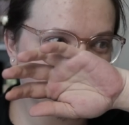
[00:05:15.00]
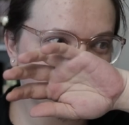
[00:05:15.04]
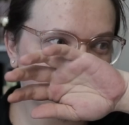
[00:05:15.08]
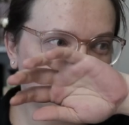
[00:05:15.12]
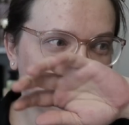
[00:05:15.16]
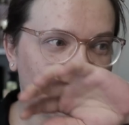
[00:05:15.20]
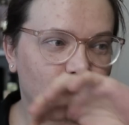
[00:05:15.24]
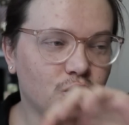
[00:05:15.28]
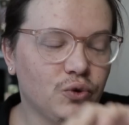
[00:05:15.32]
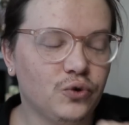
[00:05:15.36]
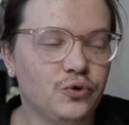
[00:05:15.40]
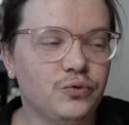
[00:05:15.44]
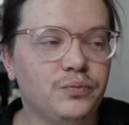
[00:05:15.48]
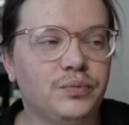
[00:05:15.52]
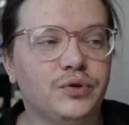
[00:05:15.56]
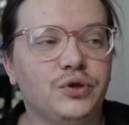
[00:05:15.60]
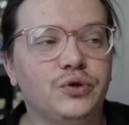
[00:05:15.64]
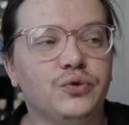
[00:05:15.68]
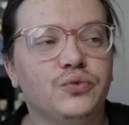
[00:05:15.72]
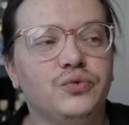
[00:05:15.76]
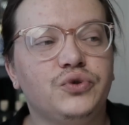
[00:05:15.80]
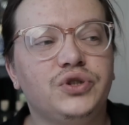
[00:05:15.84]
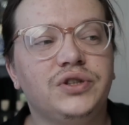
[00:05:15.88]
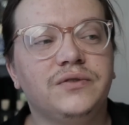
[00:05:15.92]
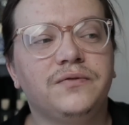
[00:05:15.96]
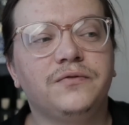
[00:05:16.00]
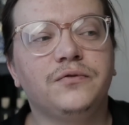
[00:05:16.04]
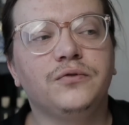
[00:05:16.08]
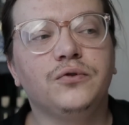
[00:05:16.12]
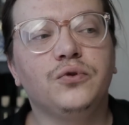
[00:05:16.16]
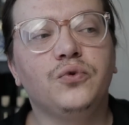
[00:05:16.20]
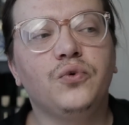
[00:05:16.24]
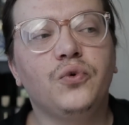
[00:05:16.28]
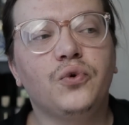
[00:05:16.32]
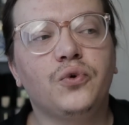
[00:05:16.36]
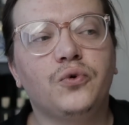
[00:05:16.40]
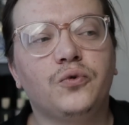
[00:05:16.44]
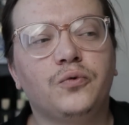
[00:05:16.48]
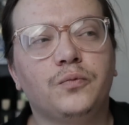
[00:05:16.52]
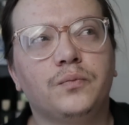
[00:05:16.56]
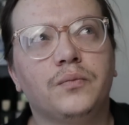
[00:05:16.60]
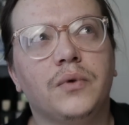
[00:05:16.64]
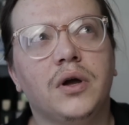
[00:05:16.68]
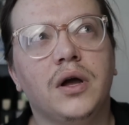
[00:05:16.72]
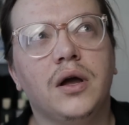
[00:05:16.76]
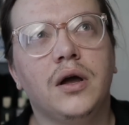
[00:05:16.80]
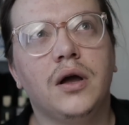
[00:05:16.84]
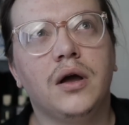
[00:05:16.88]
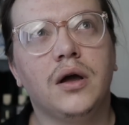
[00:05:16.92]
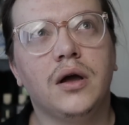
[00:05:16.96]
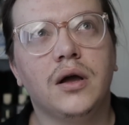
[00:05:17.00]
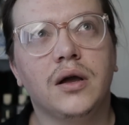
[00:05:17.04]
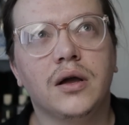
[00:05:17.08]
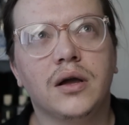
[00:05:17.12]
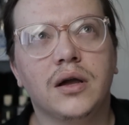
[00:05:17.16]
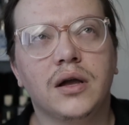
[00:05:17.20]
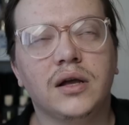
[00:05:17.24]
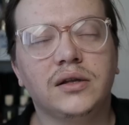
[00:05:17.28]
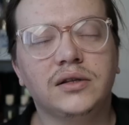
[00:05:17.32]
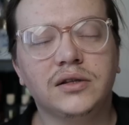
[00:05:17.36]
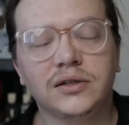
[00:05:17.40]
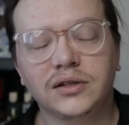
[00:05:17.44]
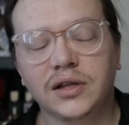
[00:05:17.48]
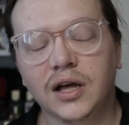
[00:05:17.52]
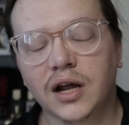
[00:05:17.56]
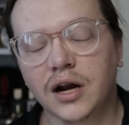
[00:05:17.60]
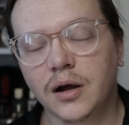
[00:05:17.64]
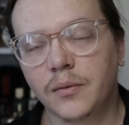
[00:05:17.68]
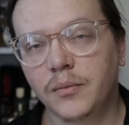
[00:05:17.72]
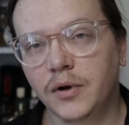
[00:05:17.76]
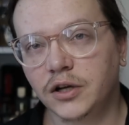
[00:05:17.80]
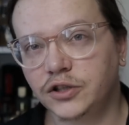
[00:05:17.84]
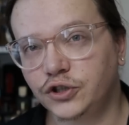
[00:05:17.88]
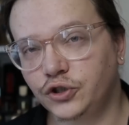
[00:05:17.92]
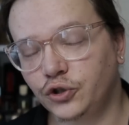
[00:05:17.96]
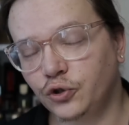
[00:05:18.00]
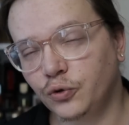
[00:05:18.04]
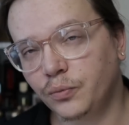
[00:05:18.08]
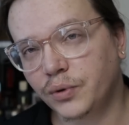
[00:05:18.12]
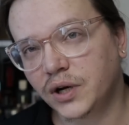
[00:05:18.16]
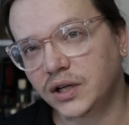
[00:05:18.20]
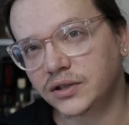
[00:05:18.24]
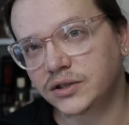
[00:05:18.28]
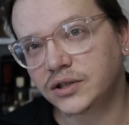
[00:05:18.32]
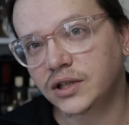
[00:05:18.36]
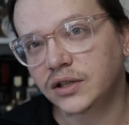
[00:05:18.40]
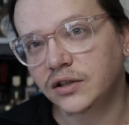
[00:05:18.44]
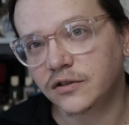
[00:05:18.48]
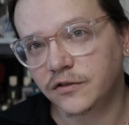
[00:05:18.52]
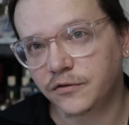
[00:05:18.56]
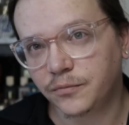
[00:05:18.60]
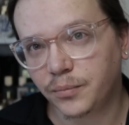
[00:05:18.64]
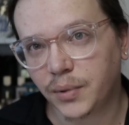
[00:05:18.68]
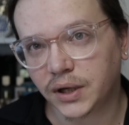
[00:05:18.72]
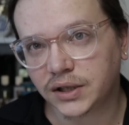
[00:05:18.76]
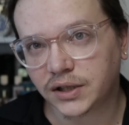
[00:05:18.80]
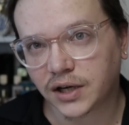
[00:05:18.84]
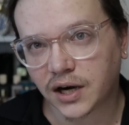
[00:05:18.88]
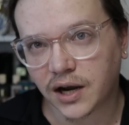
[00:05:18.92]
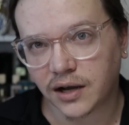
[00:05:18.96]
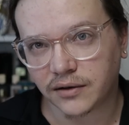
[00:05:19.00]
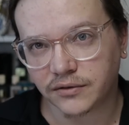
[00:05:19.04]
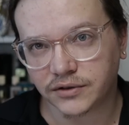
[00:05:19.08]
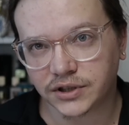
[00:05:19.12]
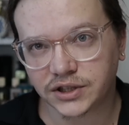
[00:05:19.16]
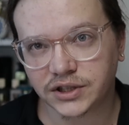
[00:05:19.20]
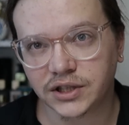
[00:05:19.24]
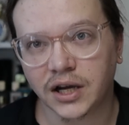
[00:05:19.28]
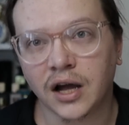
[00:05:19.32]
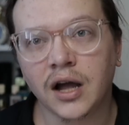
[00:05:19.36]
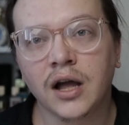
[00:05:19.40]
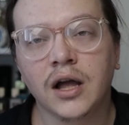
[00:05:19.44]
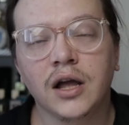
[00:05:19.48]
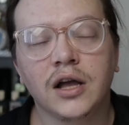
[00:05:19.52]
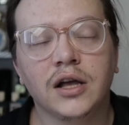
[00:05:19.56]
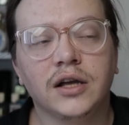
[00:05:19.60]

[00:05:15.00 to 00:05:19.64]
кто любит нудифлорум, этот аромат сто процентов понравится.